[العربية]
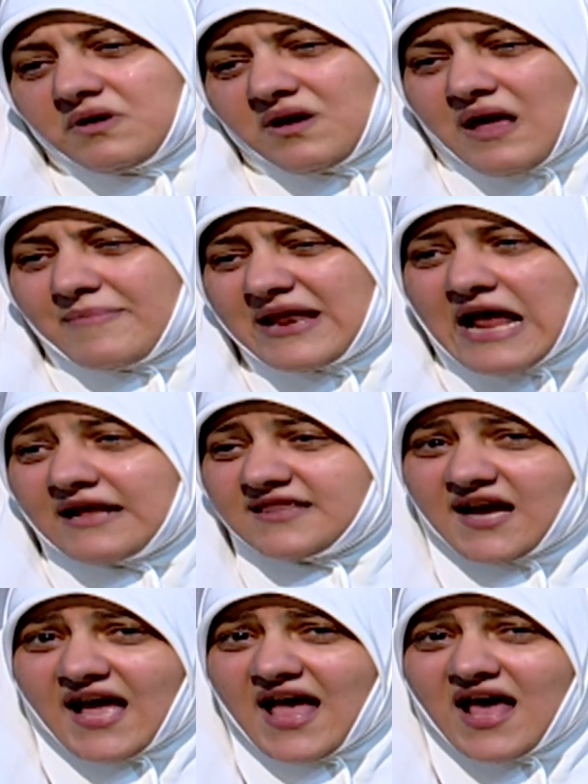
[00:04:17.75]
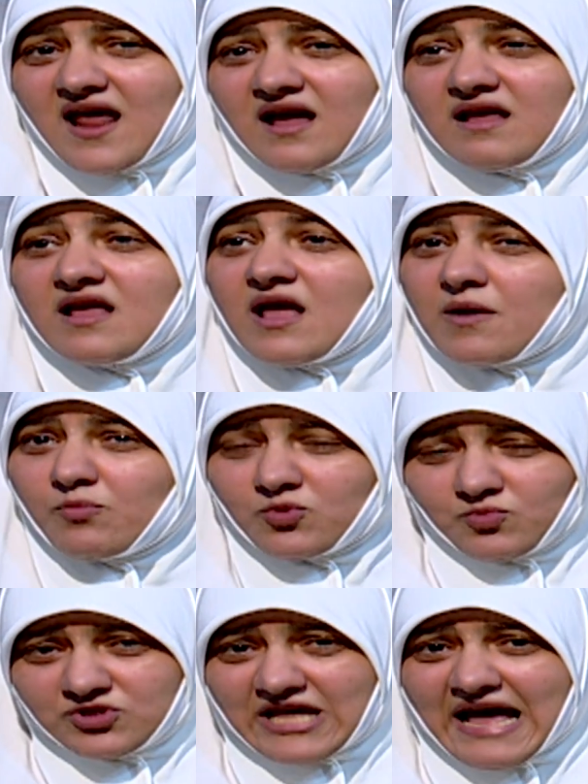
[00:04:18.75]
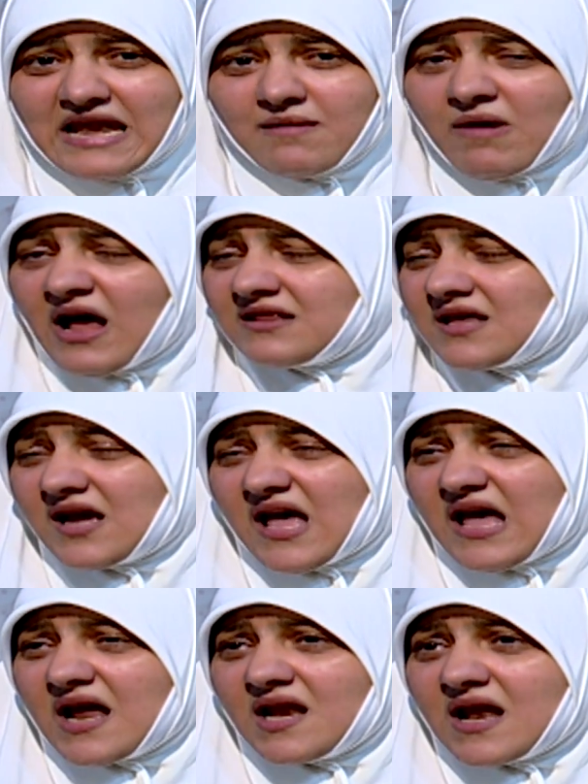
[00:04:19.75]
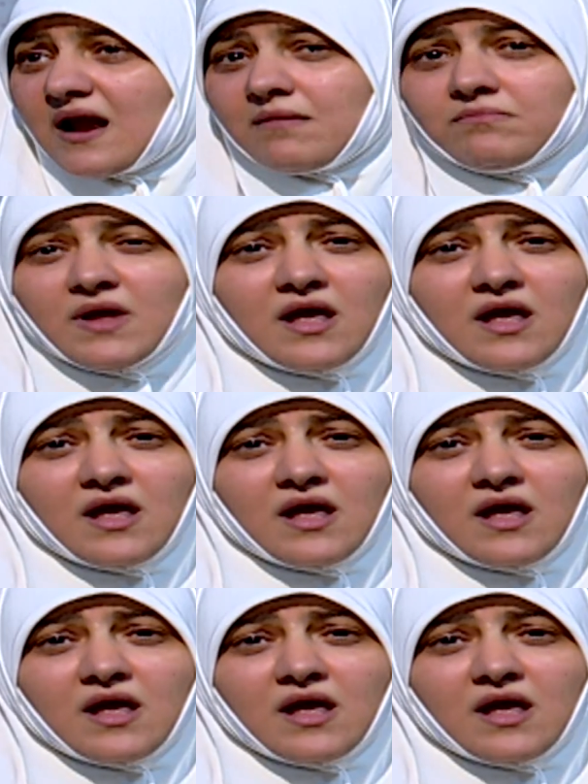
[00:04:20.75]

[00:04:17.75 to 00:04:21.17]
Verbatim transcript: كمان هتجاهلها متالمه هتجاهل الالم